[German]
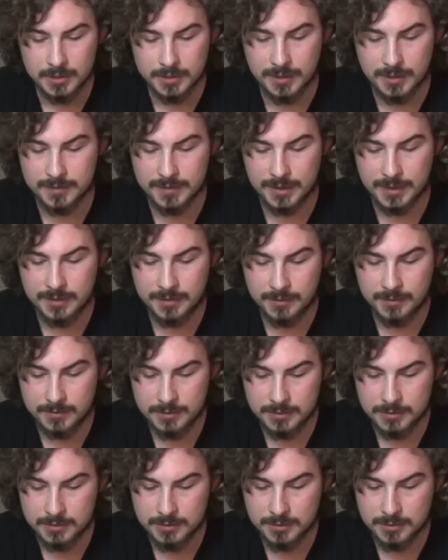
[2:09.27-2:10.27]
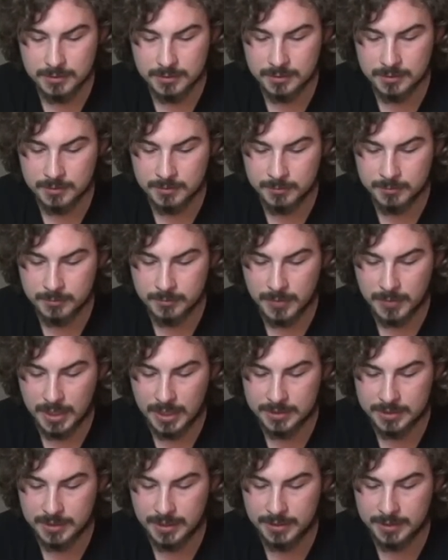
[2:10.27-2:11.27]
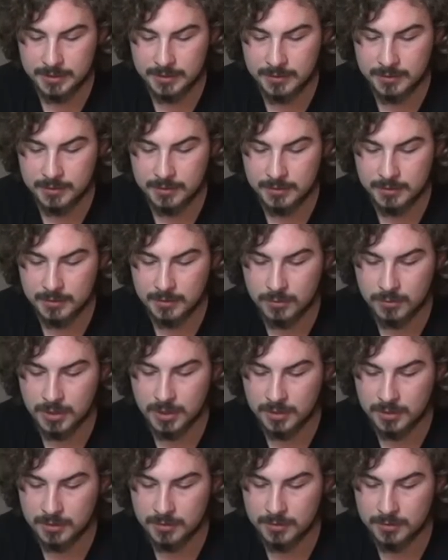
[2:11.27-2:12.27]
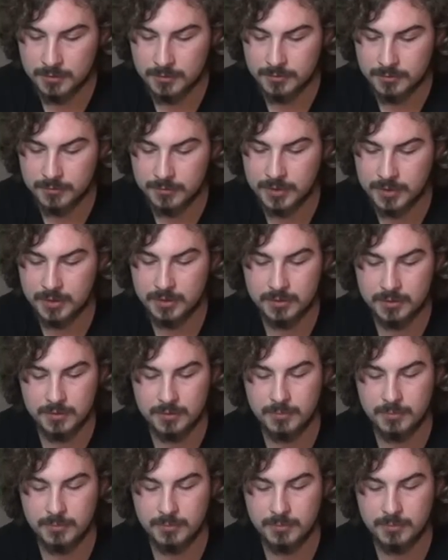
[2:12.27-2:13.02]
Das Ganze ähm, hat einen, oder wird,